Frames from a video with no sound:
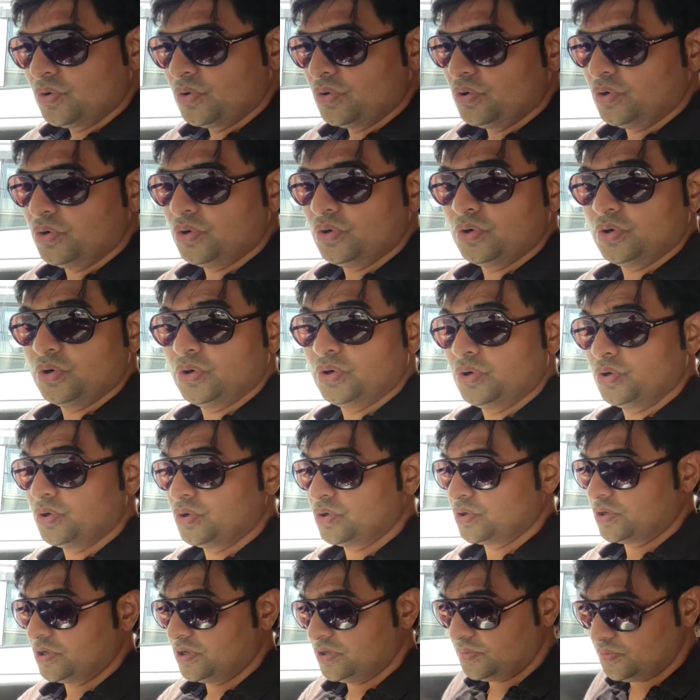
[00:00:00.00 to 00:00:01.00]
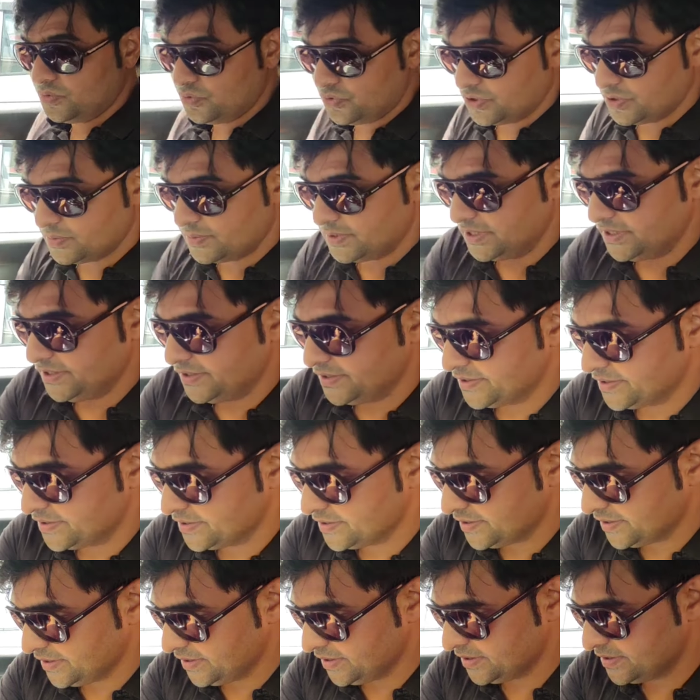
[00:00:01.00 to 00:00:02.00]
ओहो गर्मी भाई
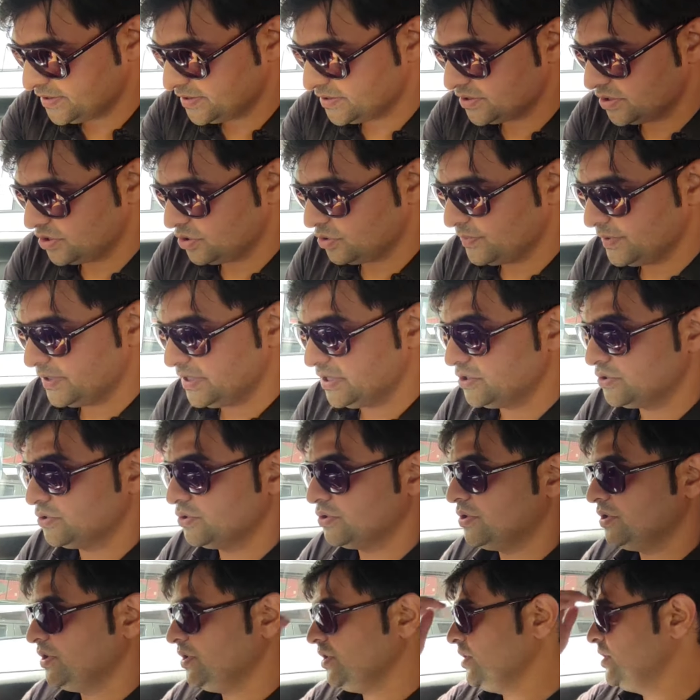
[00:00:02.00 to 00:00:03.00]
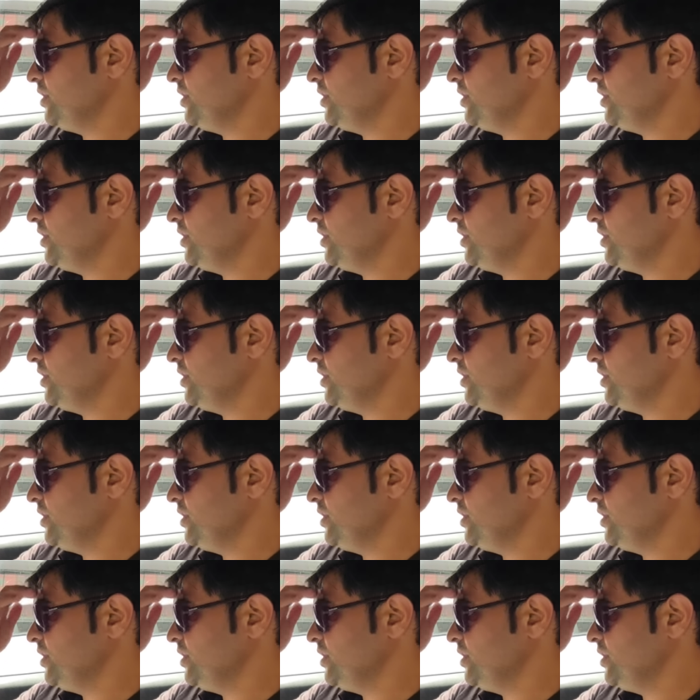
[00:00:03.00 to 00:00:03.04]
ऐसे चलो पहले तो